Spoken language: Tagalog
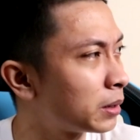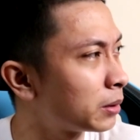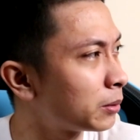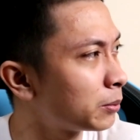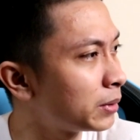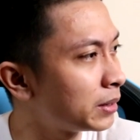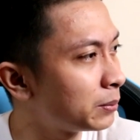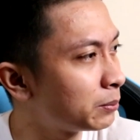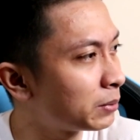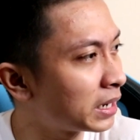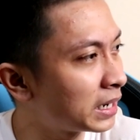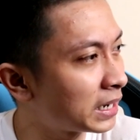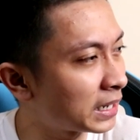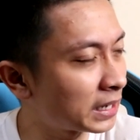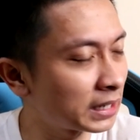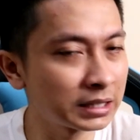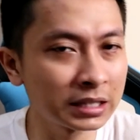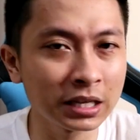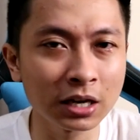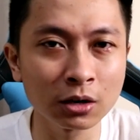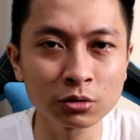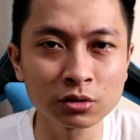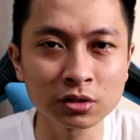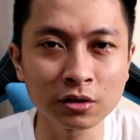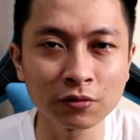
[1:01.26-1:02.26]
parang may mga
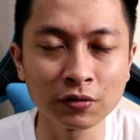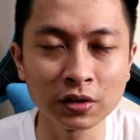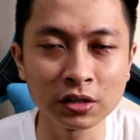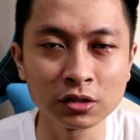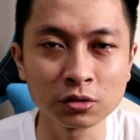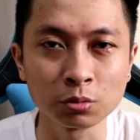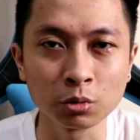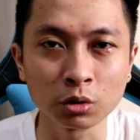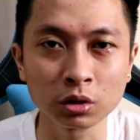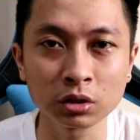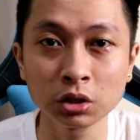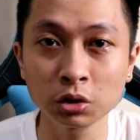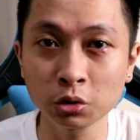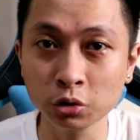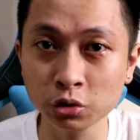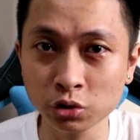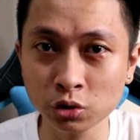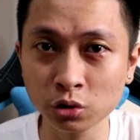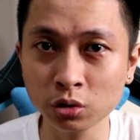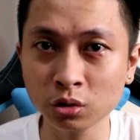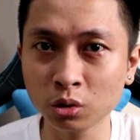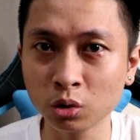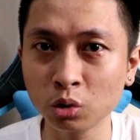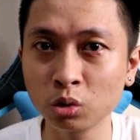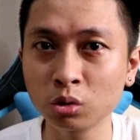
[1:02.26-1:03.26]
nakita ko sa Facebook. Hindi ko
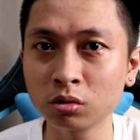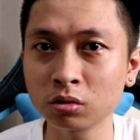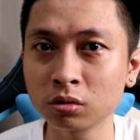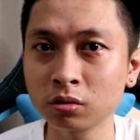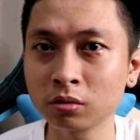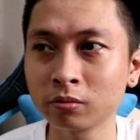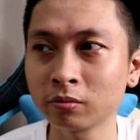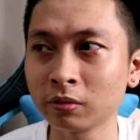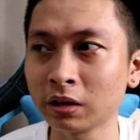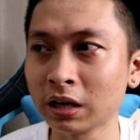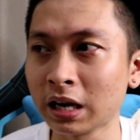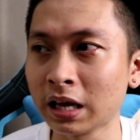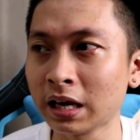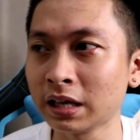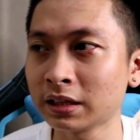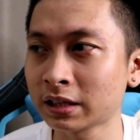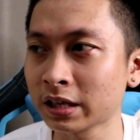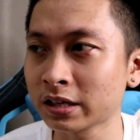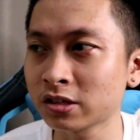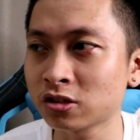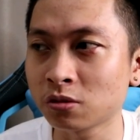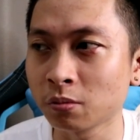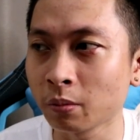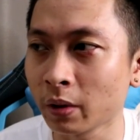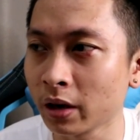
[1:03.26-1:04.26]
sure kung
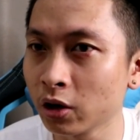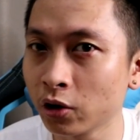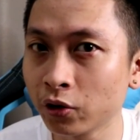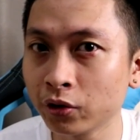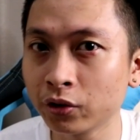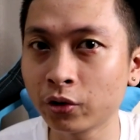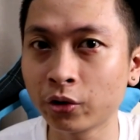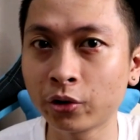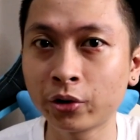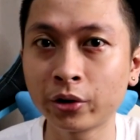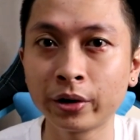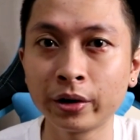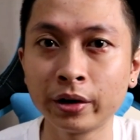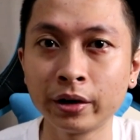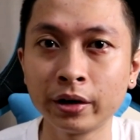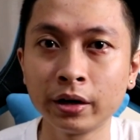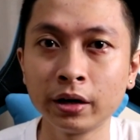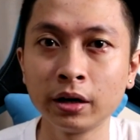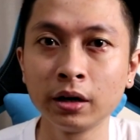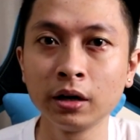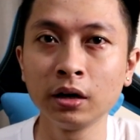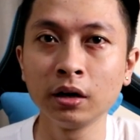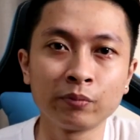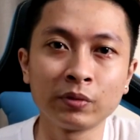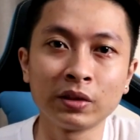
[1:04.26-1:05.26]
latest ba yun
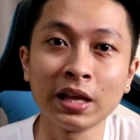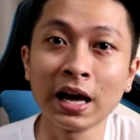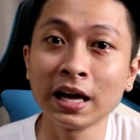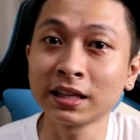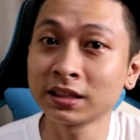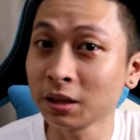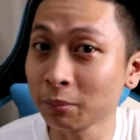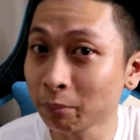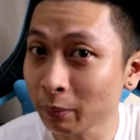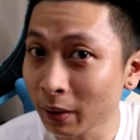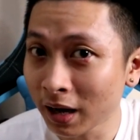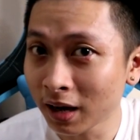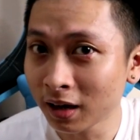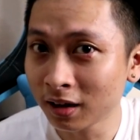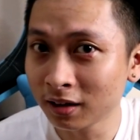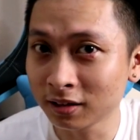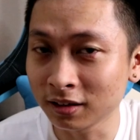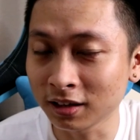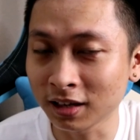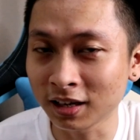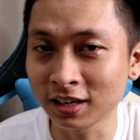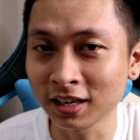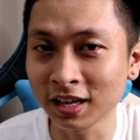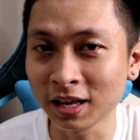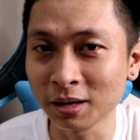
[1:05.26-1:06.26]
or dati pa
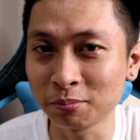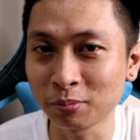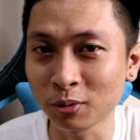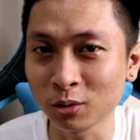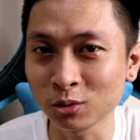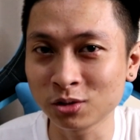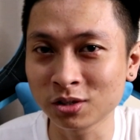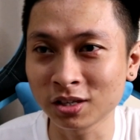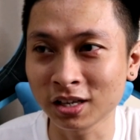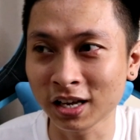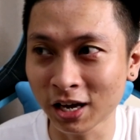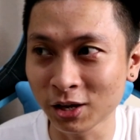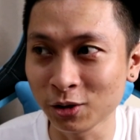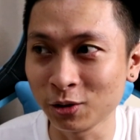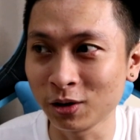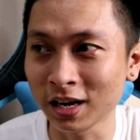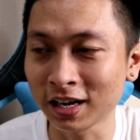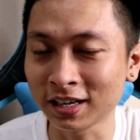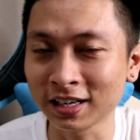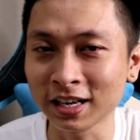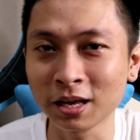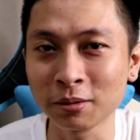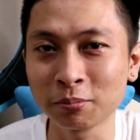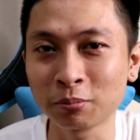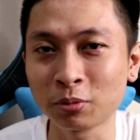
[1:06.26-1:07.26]
na naipost, ngayon
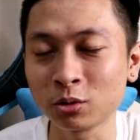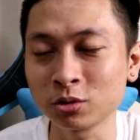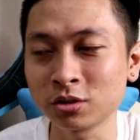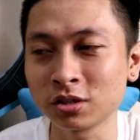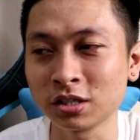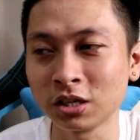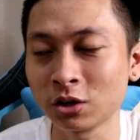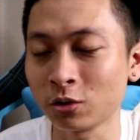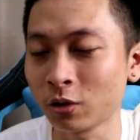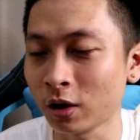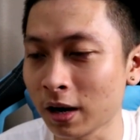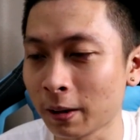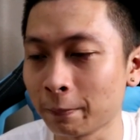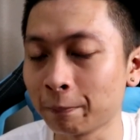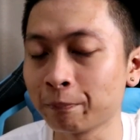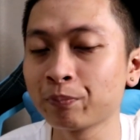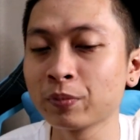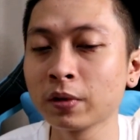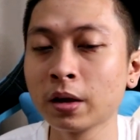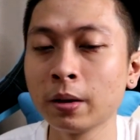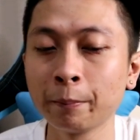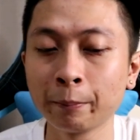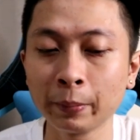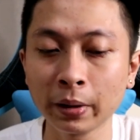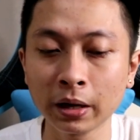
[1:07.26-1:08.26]
lang naipost, hindi ko alam.
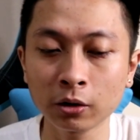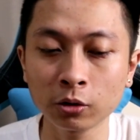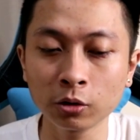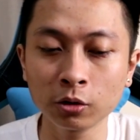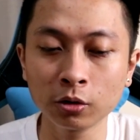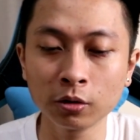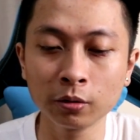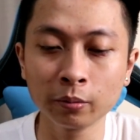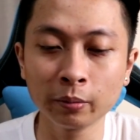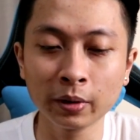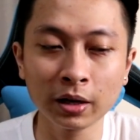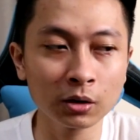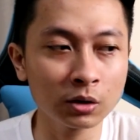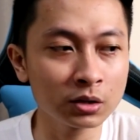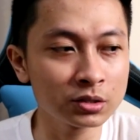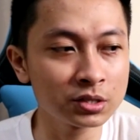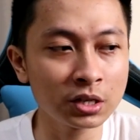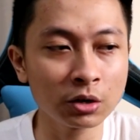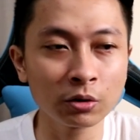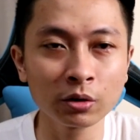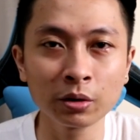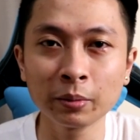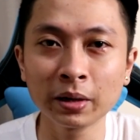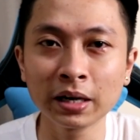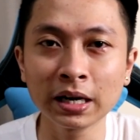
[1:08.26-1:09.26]
Pero meron
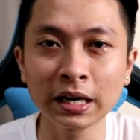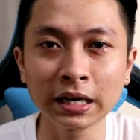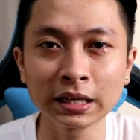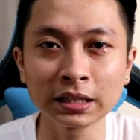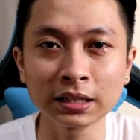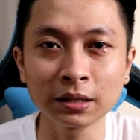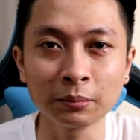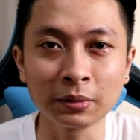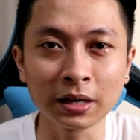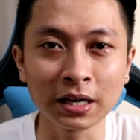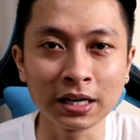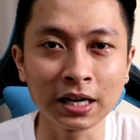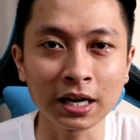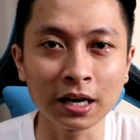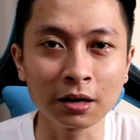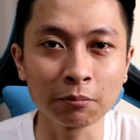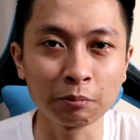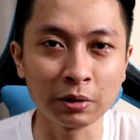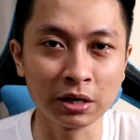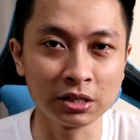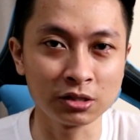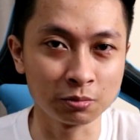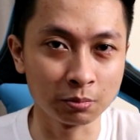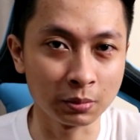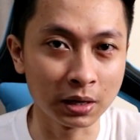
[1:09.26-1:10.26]
kasi ako iba nakita mga
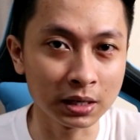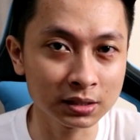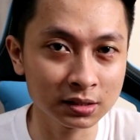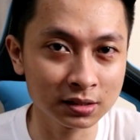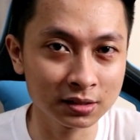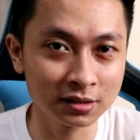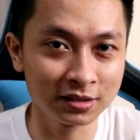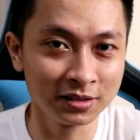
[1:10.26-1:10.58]
naka-face mask.